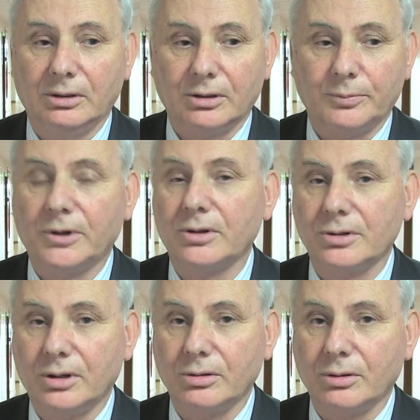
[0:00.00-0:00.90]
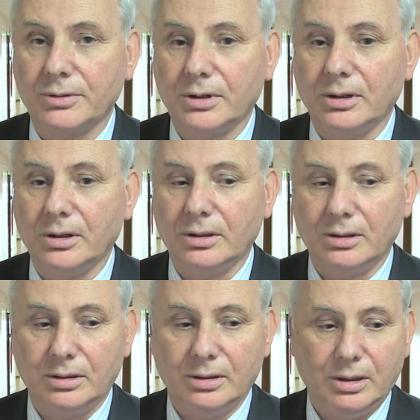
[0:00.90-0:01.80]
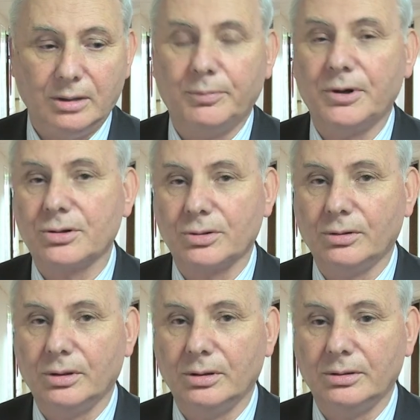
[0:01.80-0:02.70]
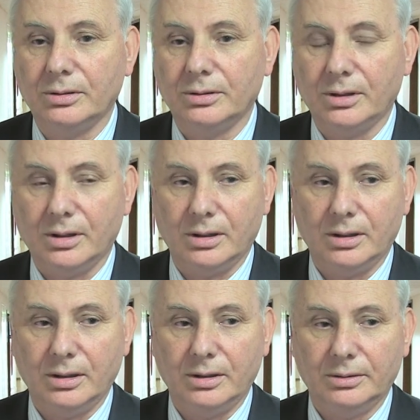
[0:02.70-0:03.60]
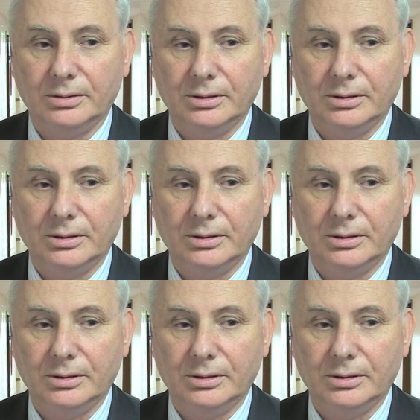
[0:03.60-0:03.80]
господин Жириновский не пришел на